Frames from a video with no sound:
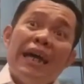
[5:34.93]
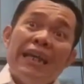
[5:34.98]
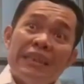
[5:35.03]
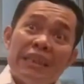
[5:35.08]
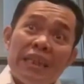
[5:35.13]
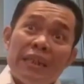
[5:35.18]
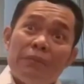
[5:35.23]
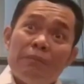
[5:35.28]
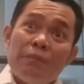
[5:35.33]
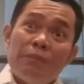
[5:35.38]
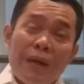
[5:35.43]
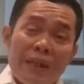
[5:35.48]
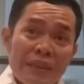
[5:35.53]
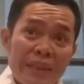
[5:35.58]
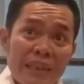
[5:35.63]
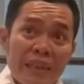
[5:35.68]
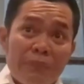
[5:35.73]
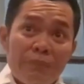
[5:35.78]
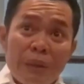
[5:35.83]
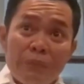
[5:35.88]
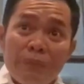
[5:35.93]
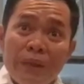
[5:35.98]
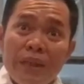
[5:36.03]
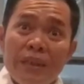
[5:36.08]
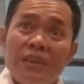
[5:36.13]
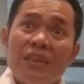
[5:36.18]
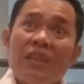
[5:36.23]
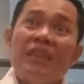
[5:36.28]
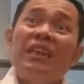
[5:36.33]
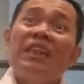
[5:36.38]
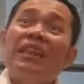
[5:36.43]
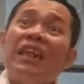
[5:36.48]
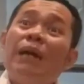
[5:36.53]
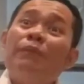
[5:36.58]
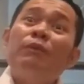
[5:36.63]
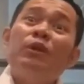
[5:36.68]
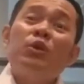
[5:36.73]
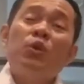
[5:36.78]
Etik Partai DPP segera